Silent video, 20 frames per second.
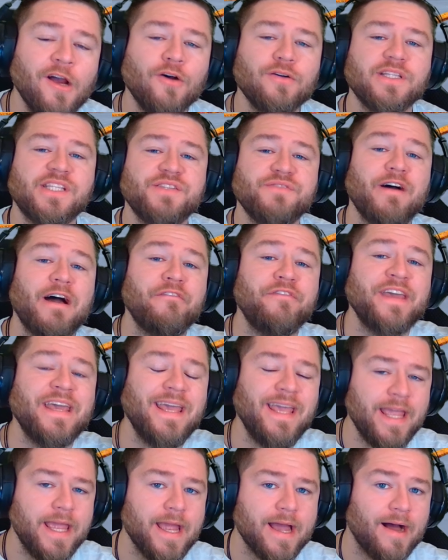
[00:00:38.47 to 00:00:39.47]
Und zwar wie
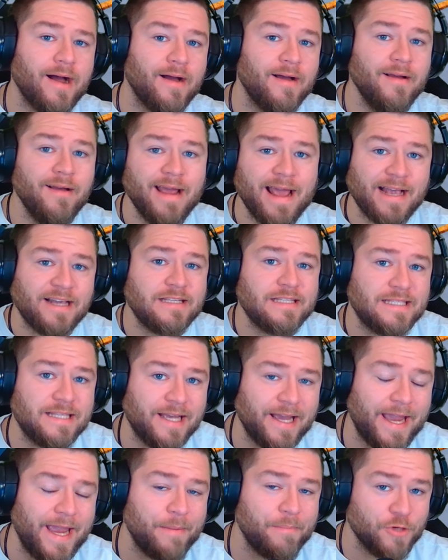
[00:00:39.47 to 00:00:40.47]
ihr
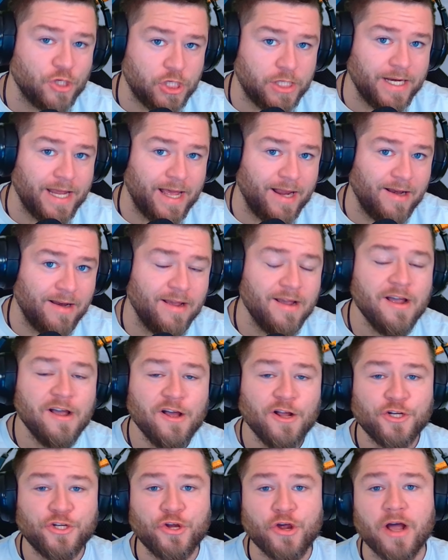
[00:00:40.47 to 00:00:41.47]
extrem schnell
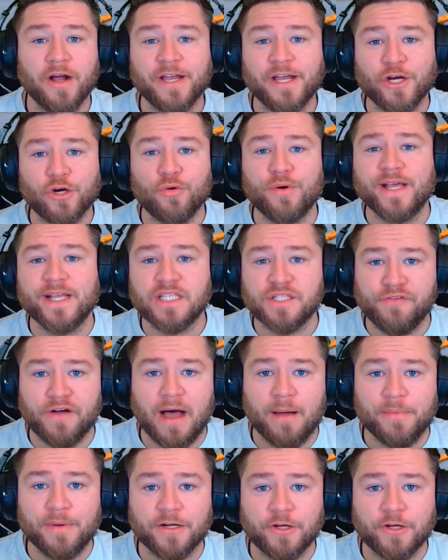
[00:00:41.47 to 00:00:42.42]
Turkey Crates farmen